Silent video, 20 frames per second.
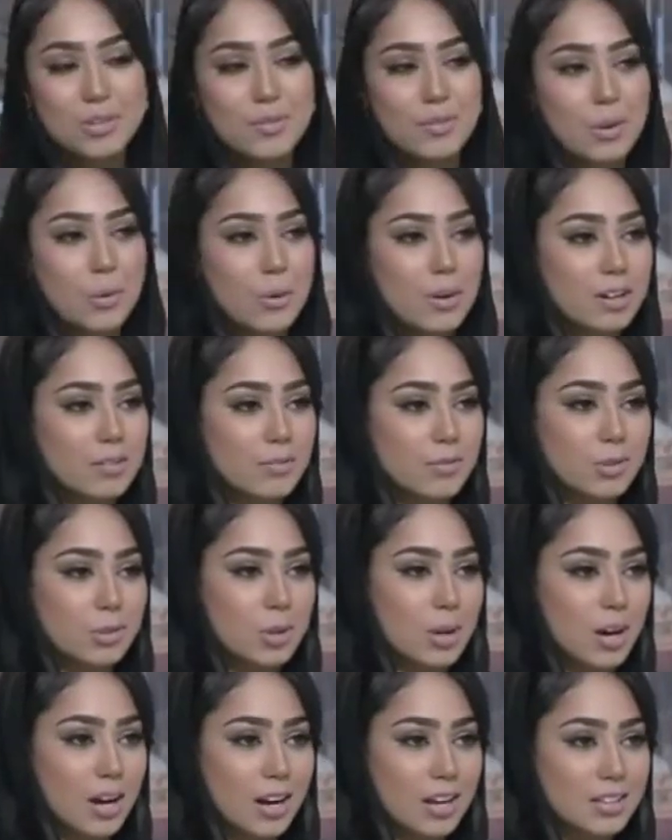شفنا وايد
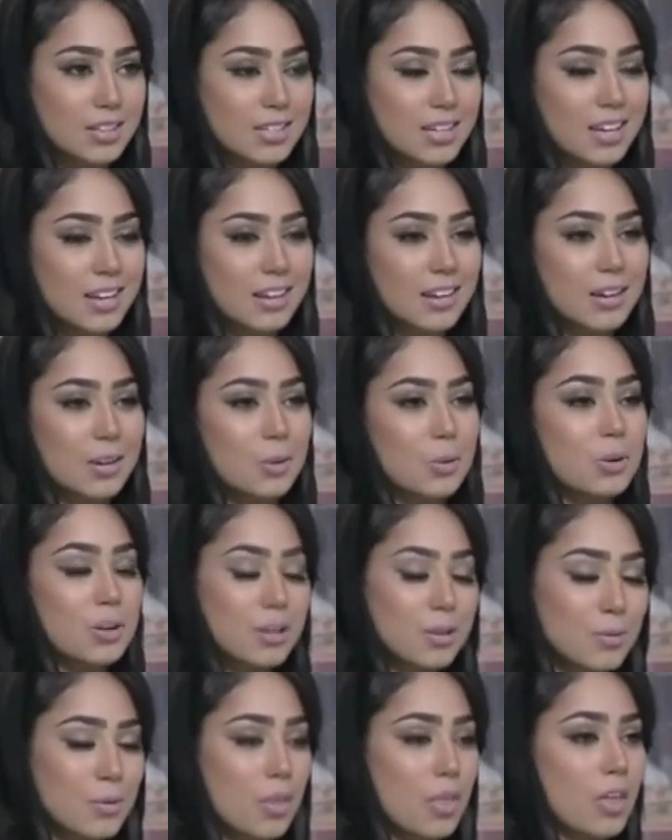فيديوهات لك
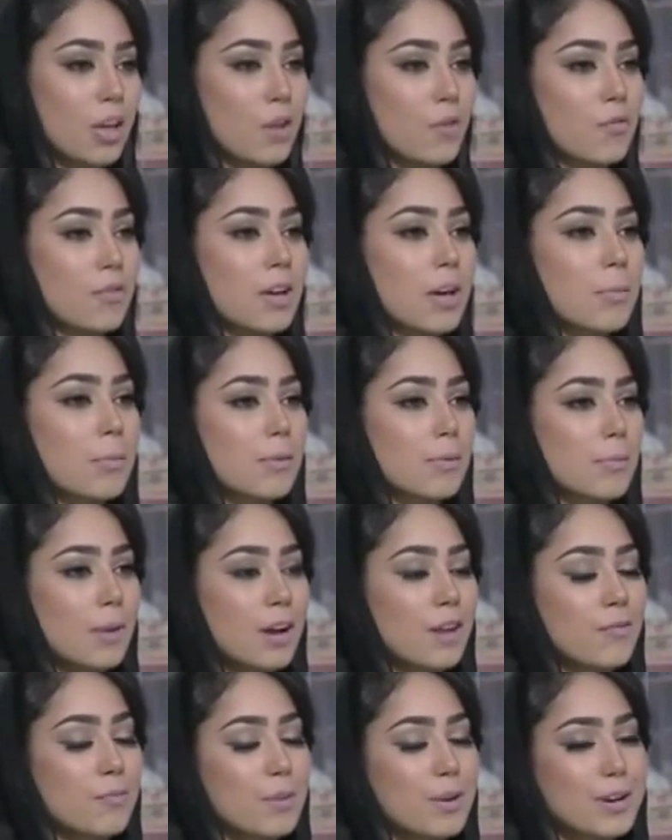وكنت ضيف قبل
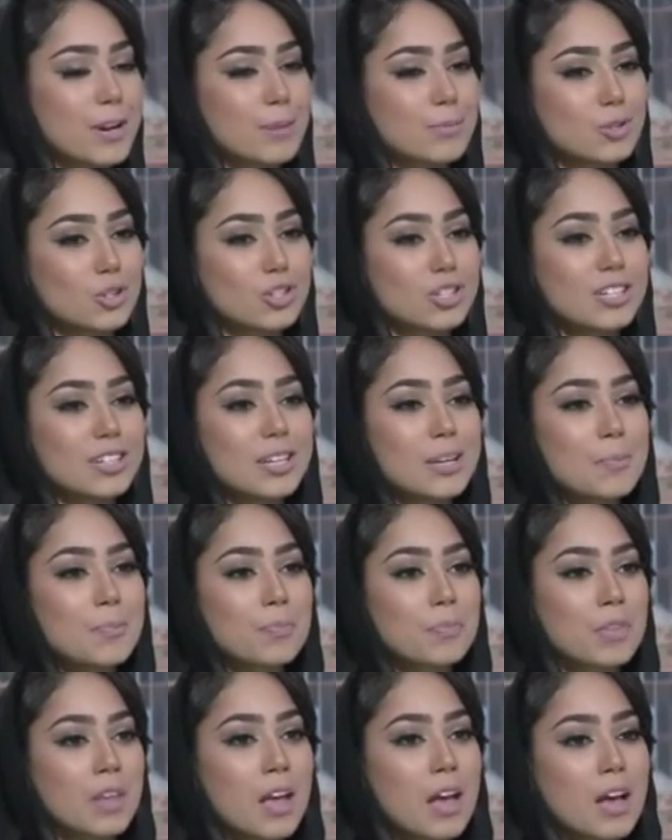معي في برنامج الجديد
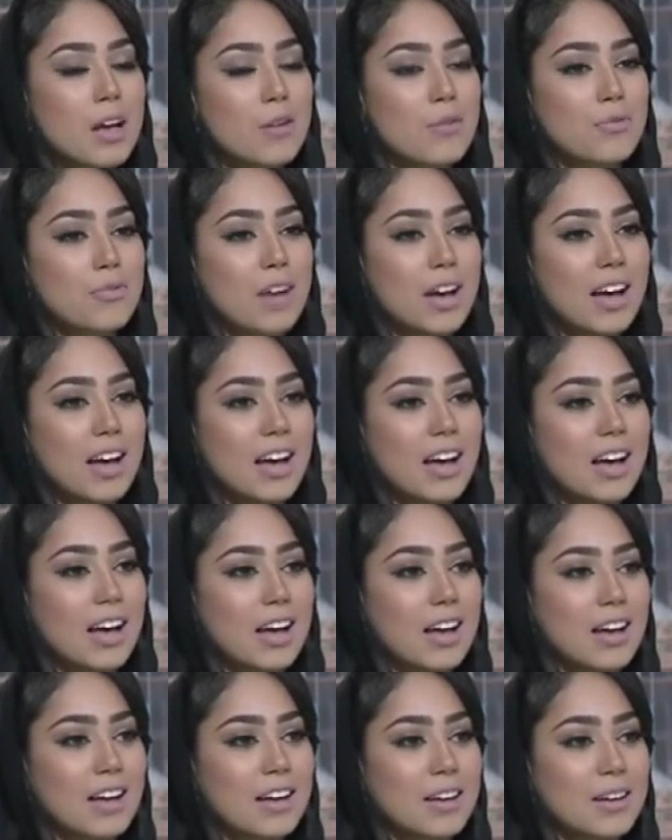ف
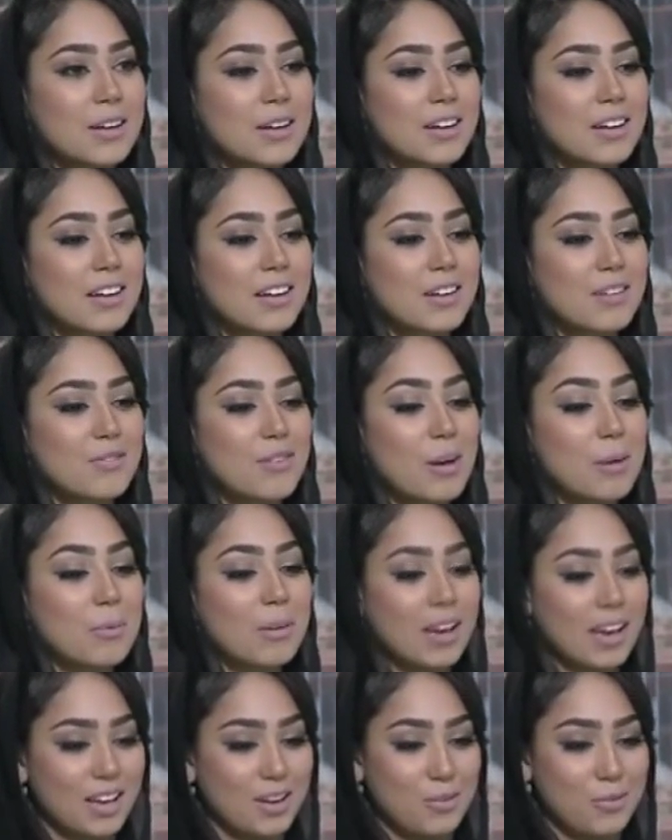آه،
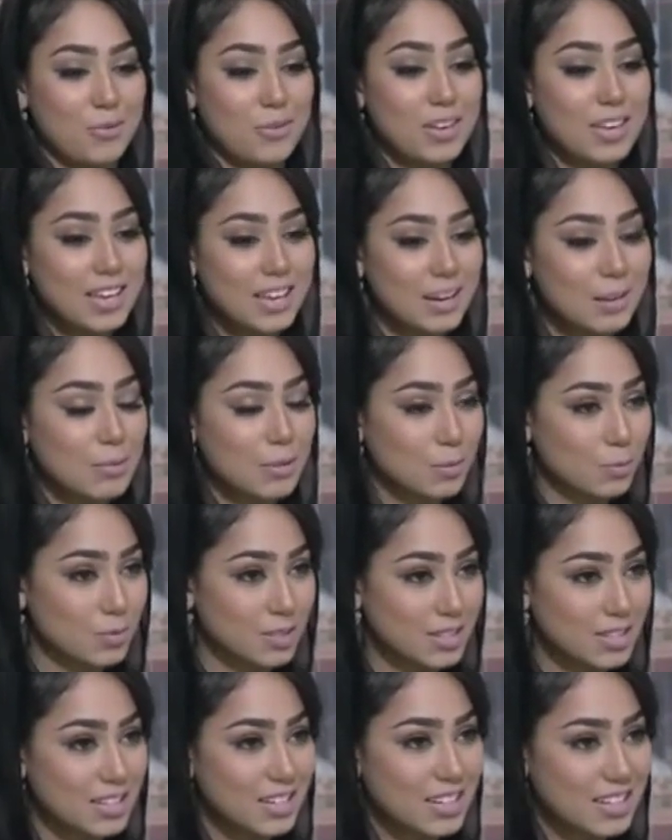فابغى اعرف في كلمه
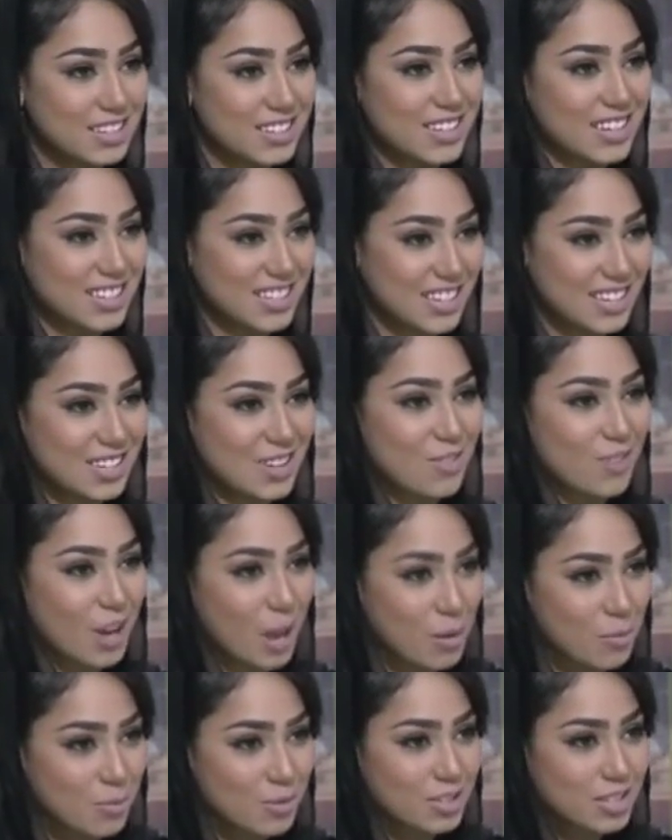مستحيل انت اساسا في
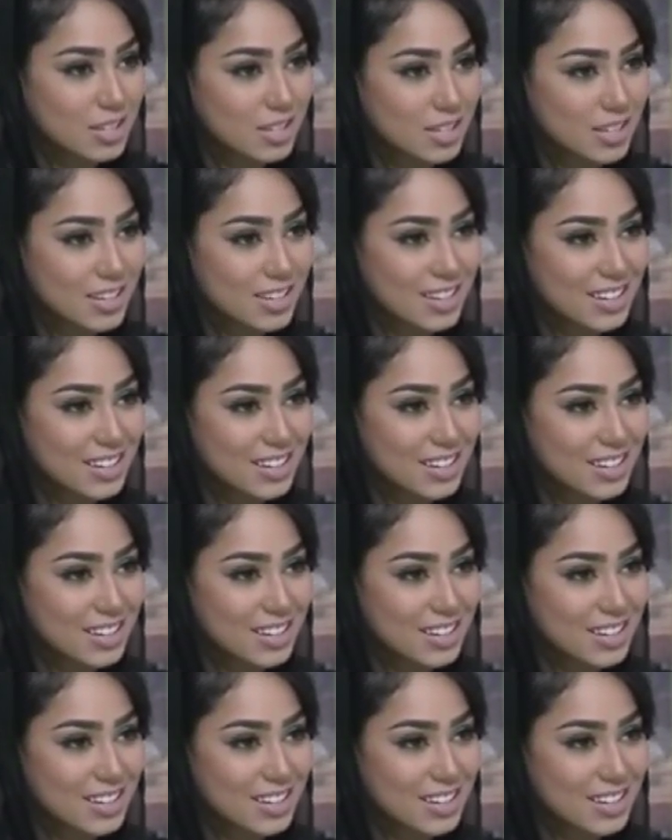قاموسك؟